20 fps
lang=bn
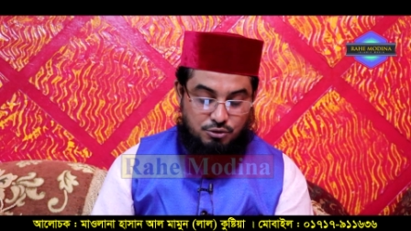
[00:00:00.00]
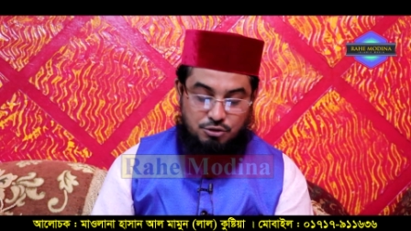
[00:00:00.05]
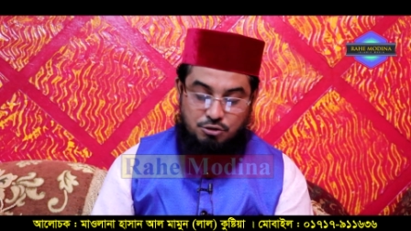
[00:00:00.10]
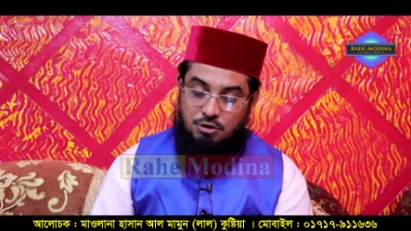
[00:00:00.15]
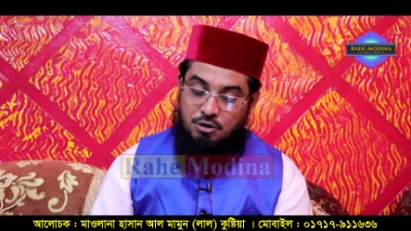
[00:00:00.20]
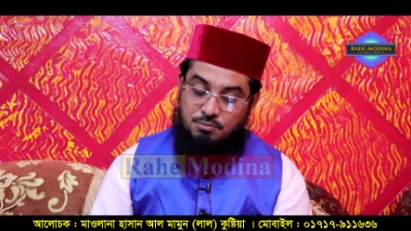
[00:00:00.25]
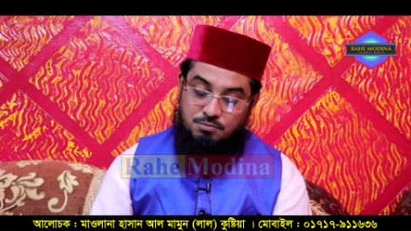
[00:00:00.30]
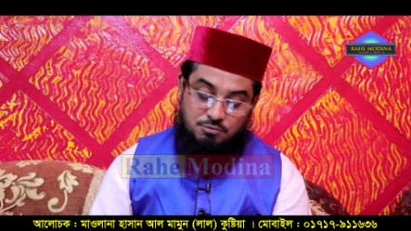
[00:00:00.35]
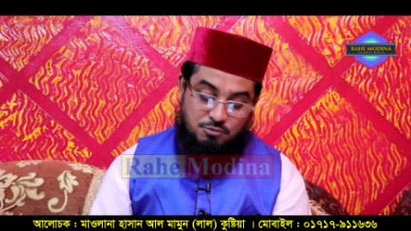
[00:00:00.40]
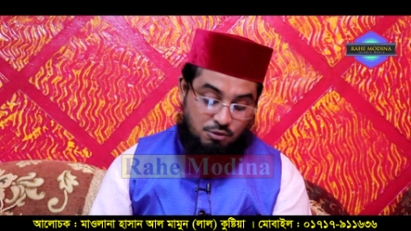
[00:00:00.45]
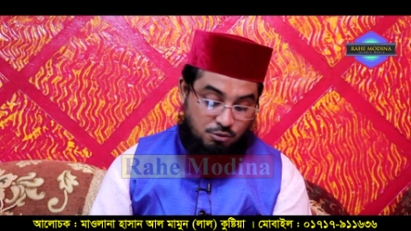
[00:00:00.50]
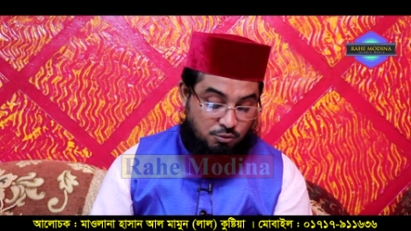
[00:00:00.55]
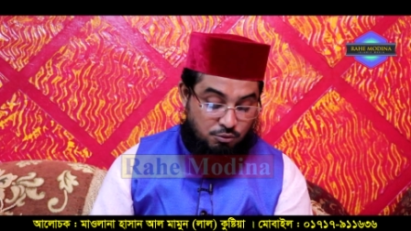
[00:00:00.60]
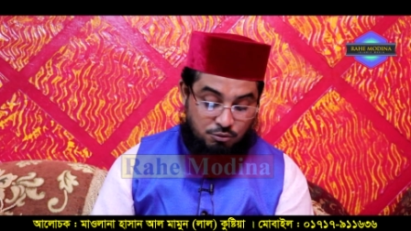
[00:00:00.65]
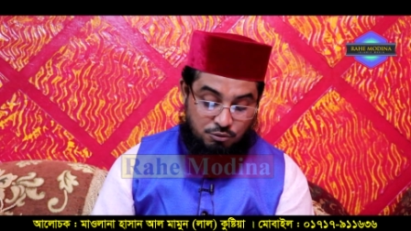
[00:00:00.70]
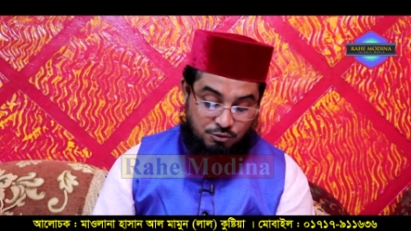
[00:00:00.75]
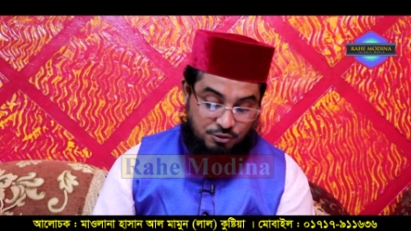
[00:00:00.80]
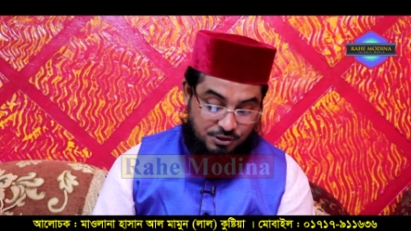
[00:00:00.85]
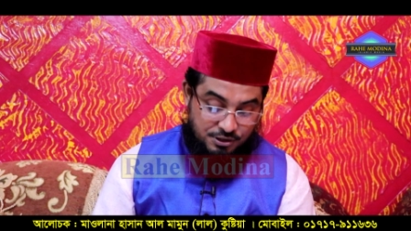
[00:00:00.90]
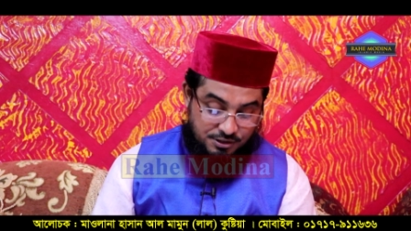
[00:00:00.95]
সব
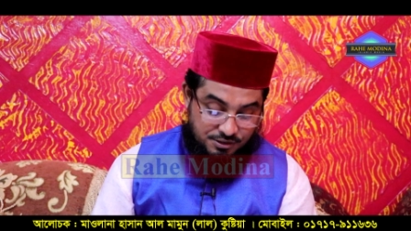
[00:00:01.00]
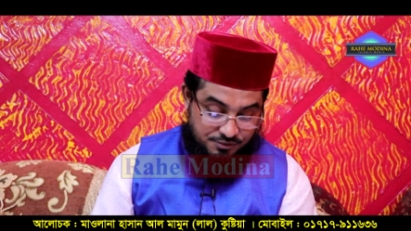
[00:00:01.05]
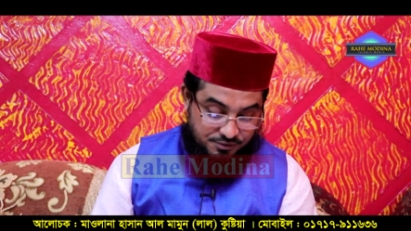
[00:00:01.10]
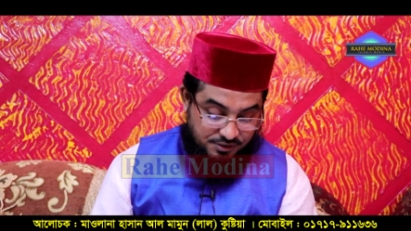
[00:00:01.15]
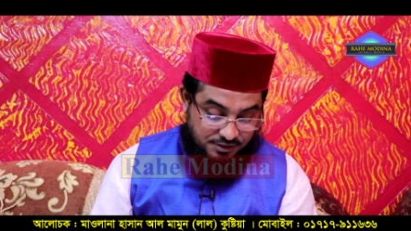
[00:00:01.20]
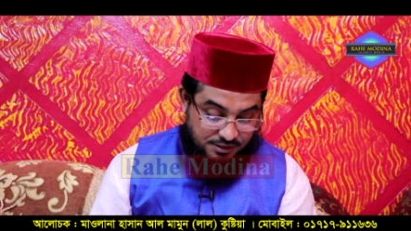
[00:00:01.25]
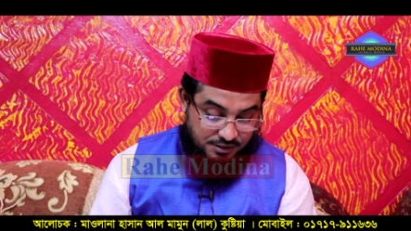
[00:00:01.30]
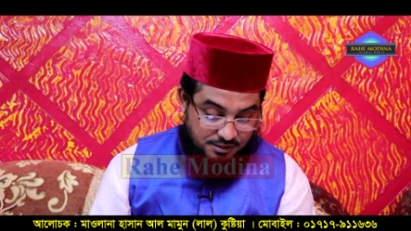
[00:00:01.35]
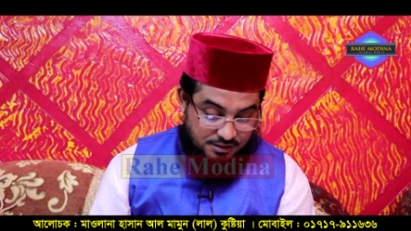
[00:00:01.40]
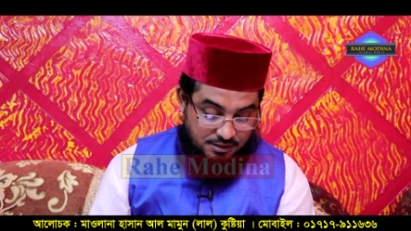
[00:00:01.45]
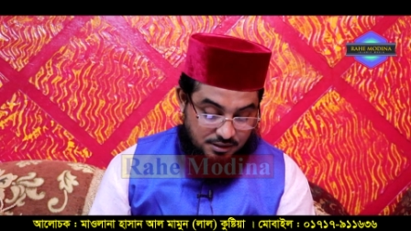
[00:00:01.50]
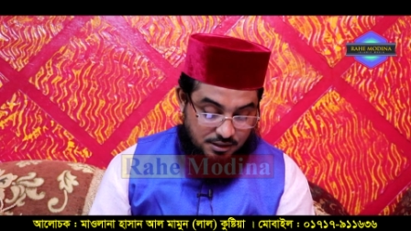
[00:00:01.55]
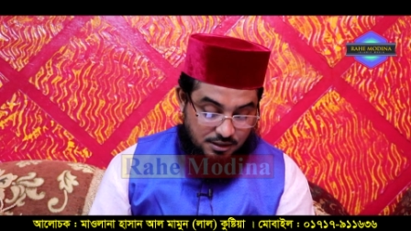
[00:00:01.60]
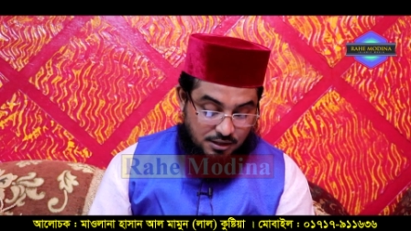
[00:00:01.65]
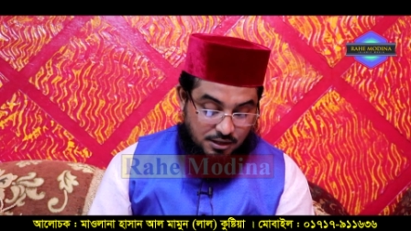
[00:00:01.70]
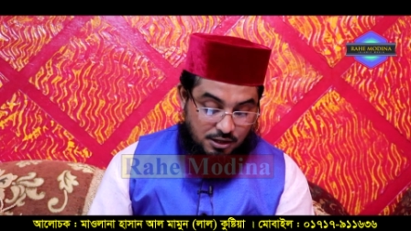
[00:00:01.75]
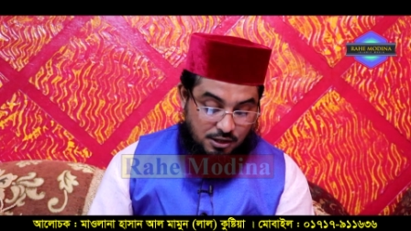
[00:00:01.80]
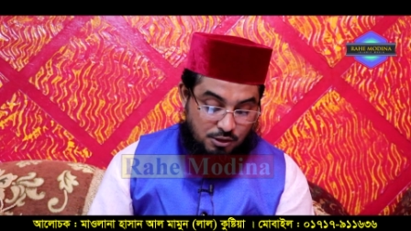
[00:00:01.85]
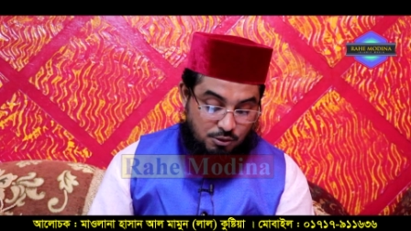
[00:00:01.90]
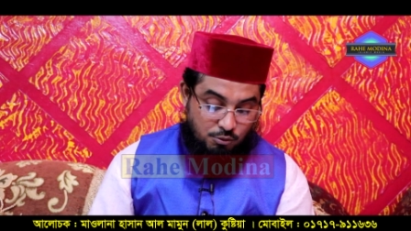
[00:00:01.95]
দখল হয়ে গেছে
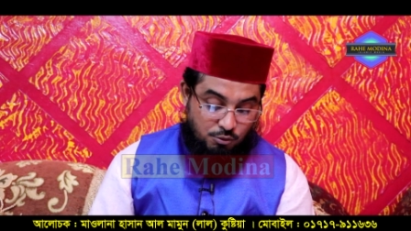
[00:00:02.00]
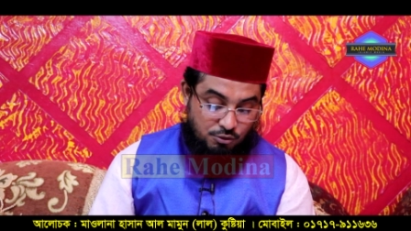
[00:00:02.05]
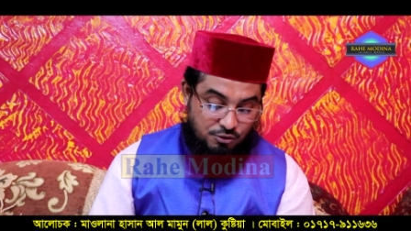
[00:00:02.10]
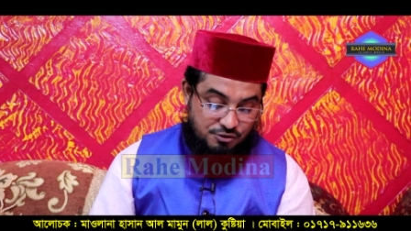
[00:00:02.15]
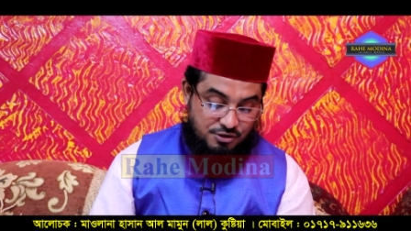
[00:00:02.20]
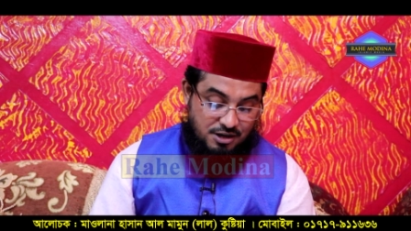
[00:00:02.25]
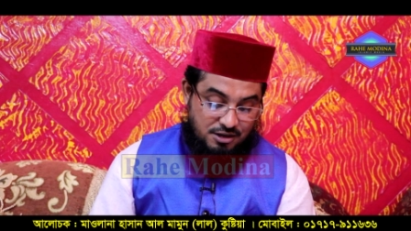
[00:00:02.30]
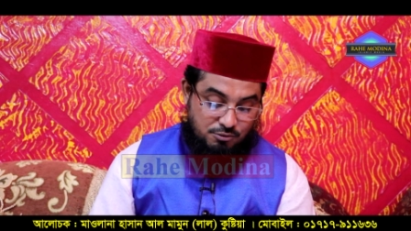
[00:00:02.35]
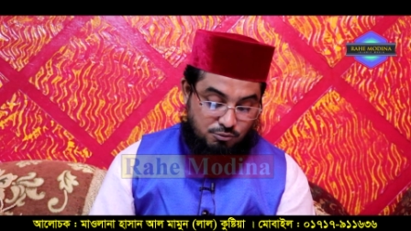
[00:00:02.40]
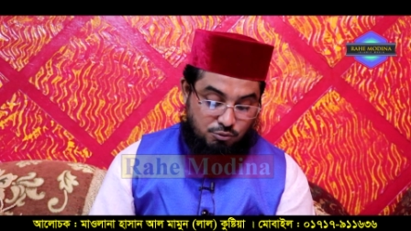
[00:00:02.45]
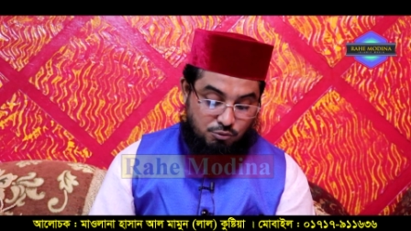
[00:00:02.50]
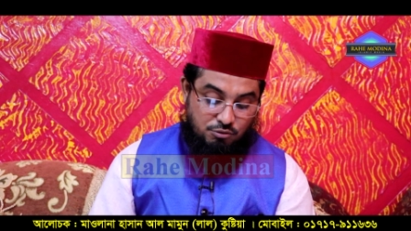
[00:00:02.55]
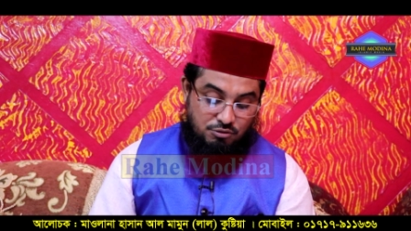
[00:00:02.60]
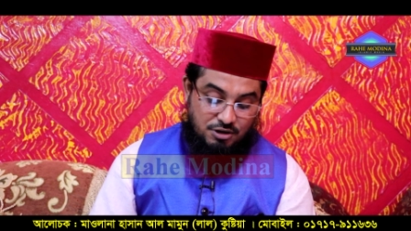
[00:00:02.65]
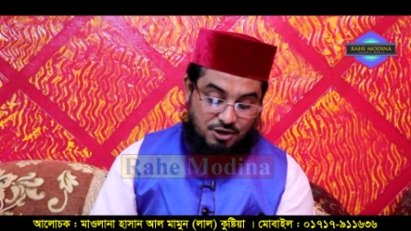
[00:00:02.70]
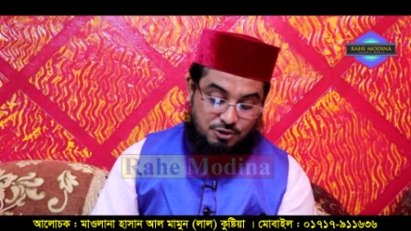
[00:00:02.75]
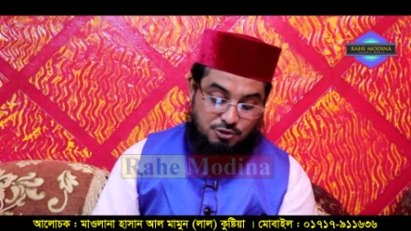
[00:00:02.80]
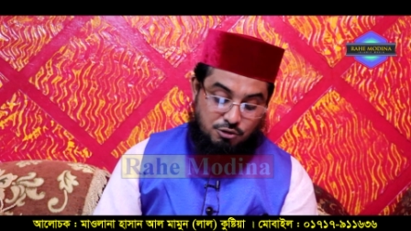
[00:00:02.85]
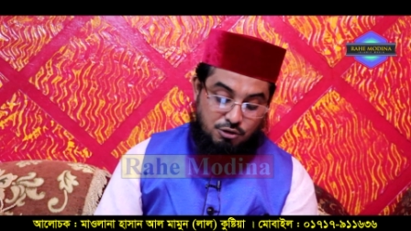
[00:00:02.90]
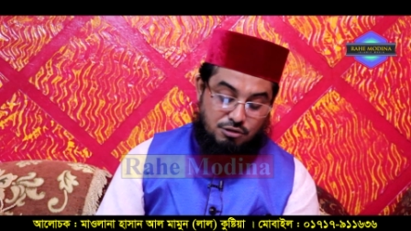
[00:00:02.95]
কলিজার
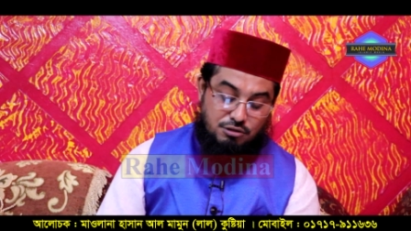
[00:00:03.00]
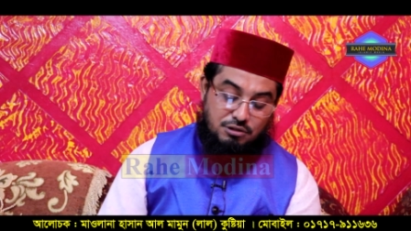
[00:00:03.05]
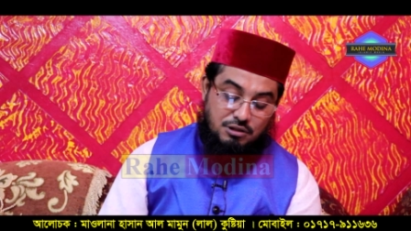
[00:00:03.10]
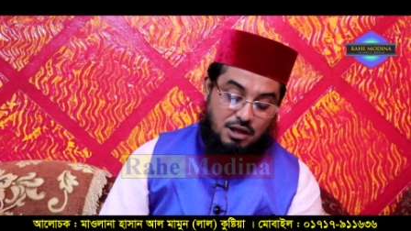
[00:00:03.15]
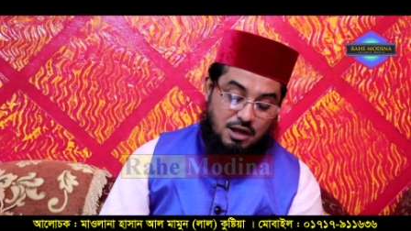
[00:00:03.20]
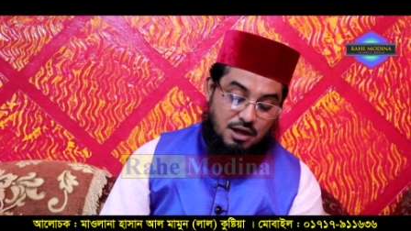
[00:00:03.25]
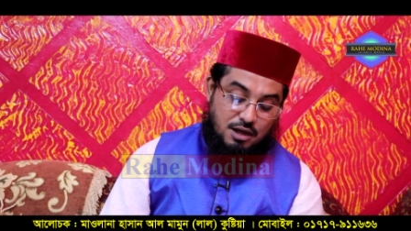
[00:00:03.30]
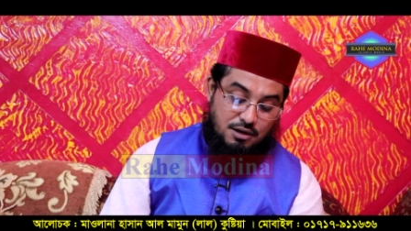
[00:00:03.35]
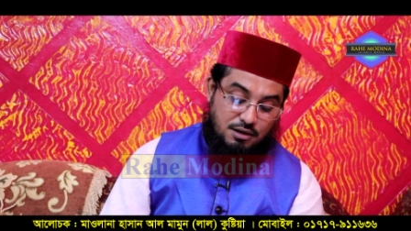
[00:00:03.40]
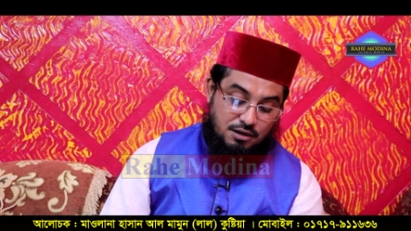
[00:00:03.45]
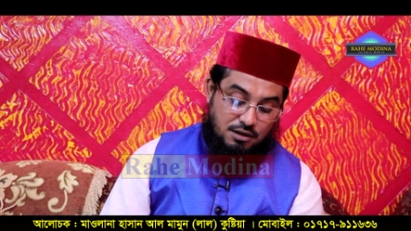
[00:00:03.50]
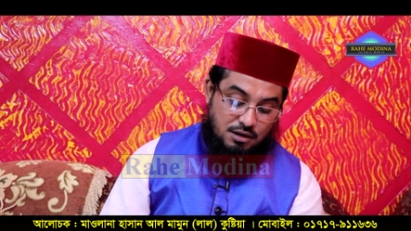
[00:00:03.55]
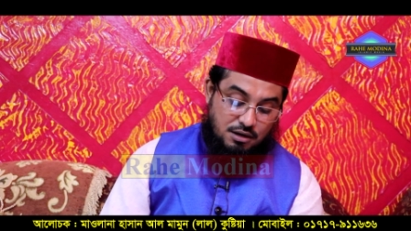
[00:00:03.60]
টুকরা সন্তান